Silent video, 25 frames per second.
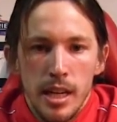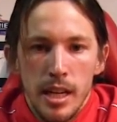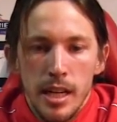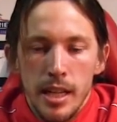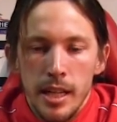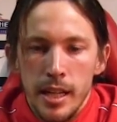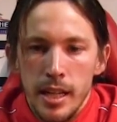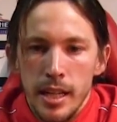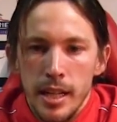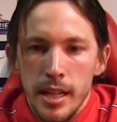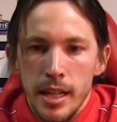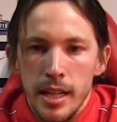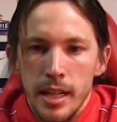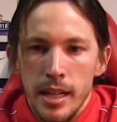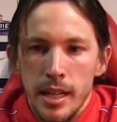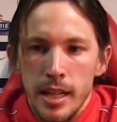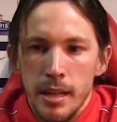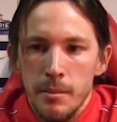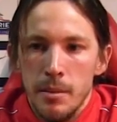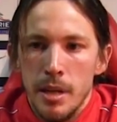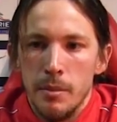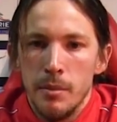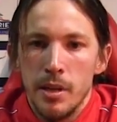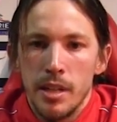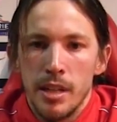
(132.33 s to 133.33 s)
e
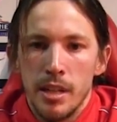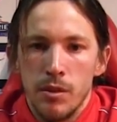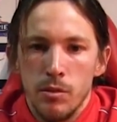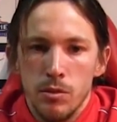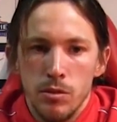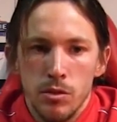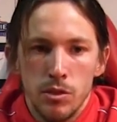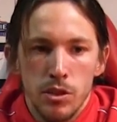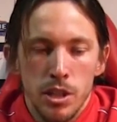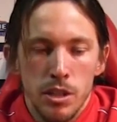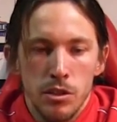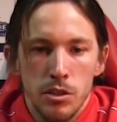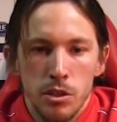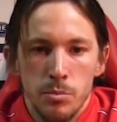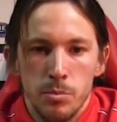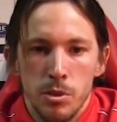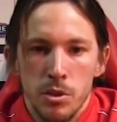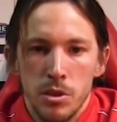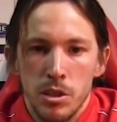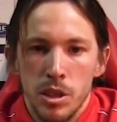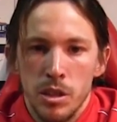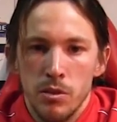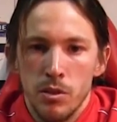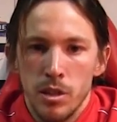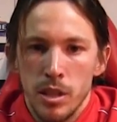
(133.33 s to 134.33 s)
abbiamo anche un centro
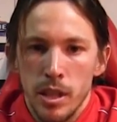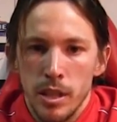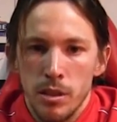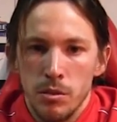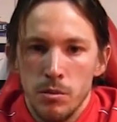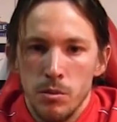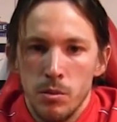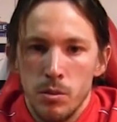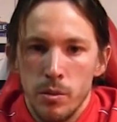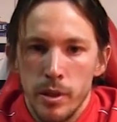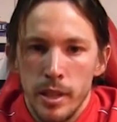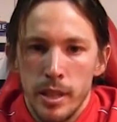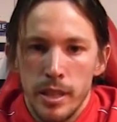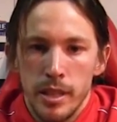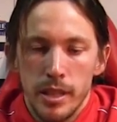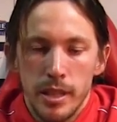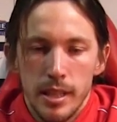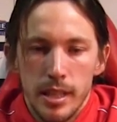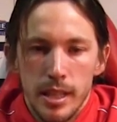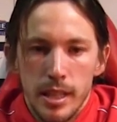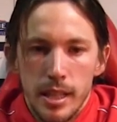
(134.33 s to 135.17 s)
sportivo che comunque